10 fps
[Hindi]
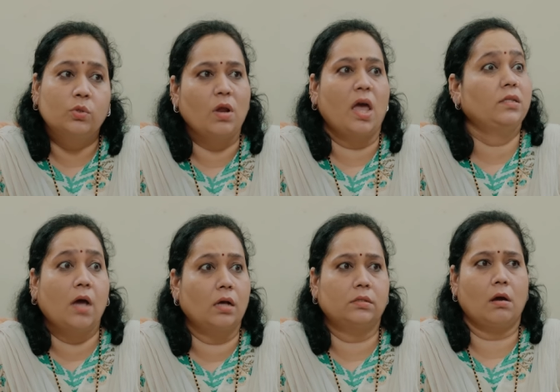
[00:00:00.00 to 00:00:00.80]
सुना है
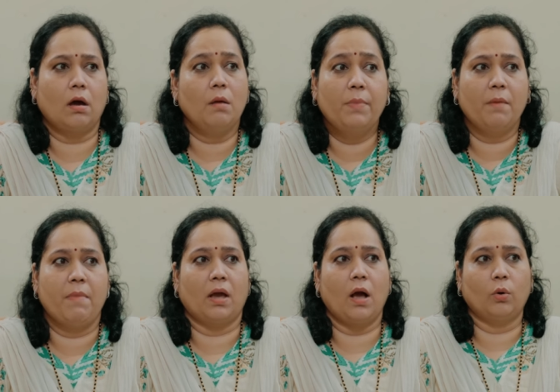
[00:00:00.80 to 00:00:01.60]
जहाज का खाना बड़ा
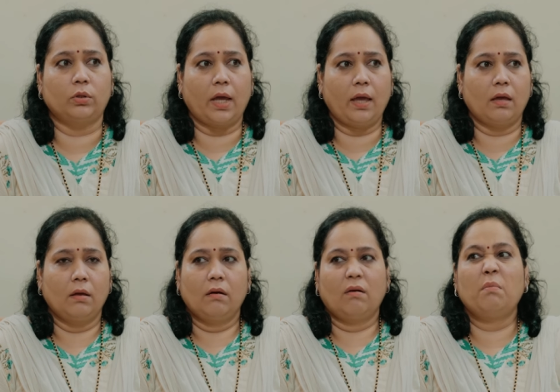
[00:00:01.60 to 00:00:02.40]
महंगा होता है
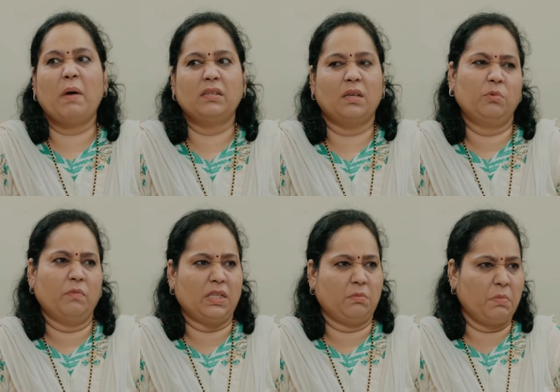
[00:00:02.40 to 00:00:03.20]
और भाई साहब तो
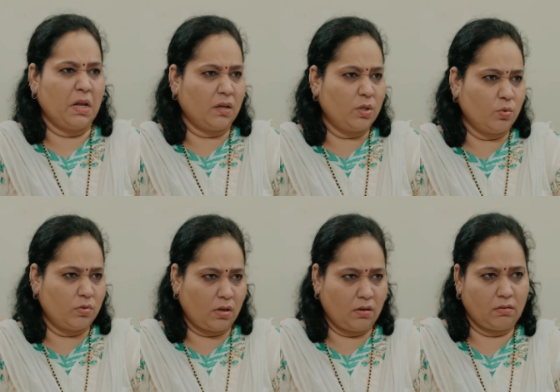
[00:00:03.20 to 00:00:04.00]
वैसे भी बड़े कंजूस हैं